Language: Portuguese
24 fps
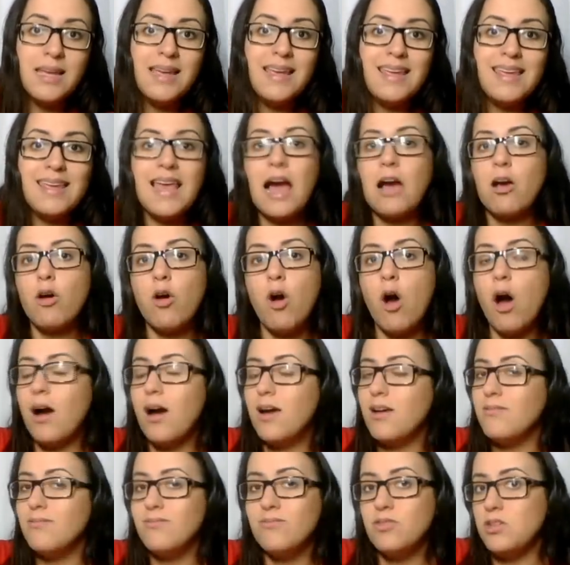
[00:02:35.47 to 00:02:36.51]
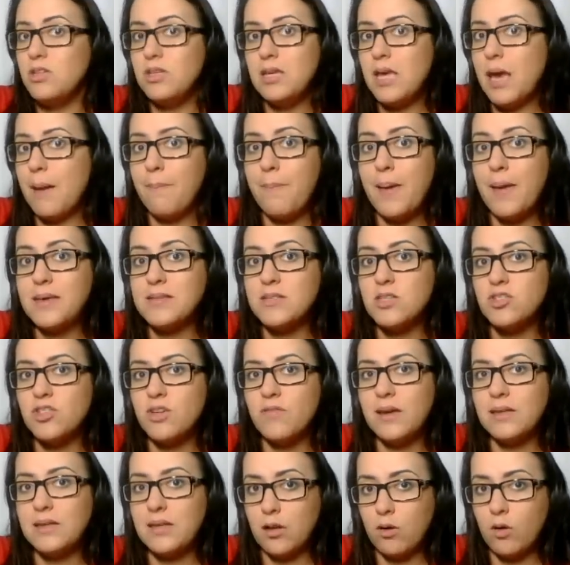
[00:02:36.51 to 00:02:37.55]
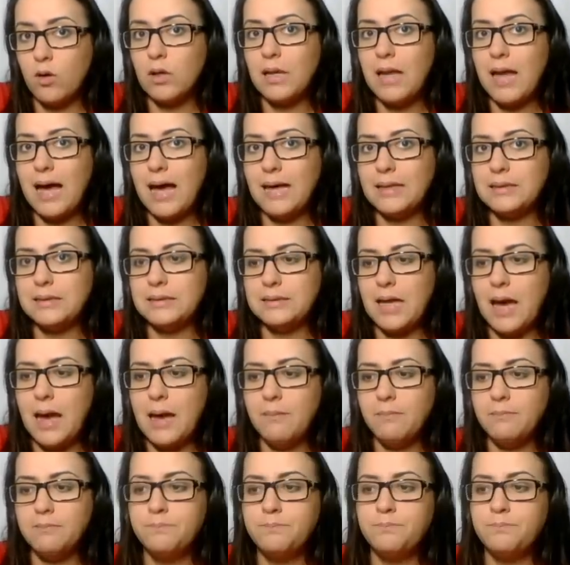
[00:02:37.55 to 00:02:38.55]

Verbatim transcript: e a cola e a peça já vai estar tá colada, tá?